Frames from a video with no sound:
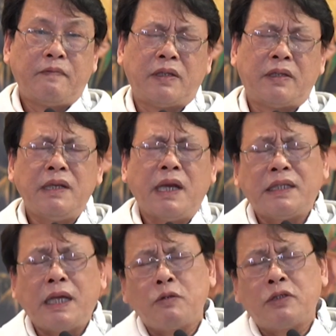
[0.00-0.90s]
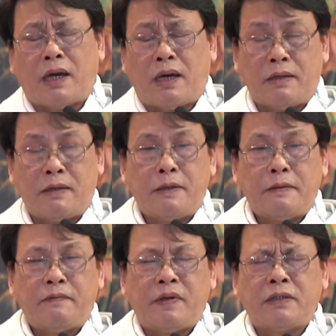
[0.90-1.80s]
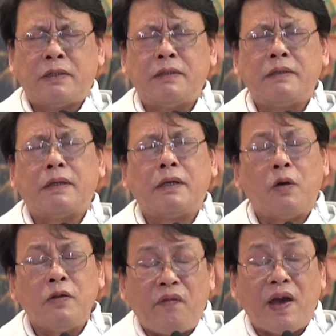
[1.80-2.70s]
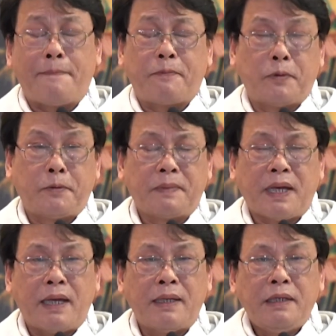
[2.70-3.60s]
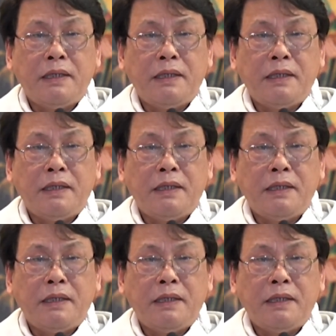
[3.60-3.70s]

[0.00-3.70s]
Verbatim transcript: về tính hay cháo dở, về sự lỗi phạm của chúng ta.